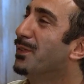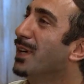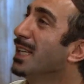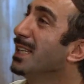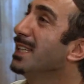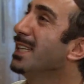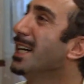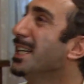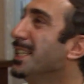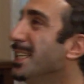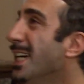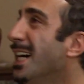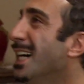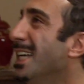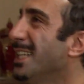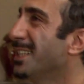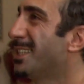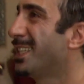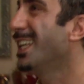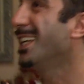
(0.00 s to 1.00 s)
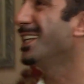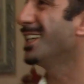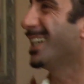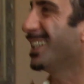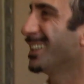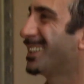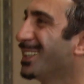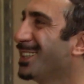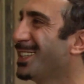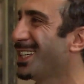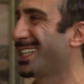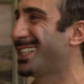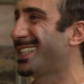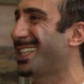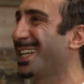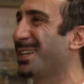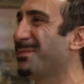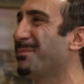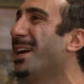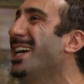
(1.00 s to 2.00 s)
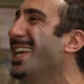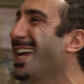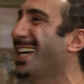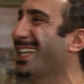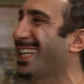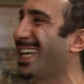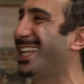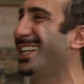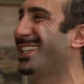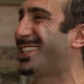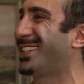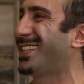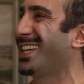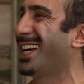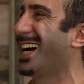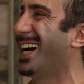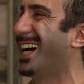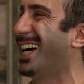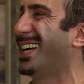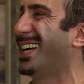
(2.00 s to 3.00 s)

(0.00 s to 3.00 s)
Vallahi Nihal'e senin altıncı hislerin bayağı gelişti ha.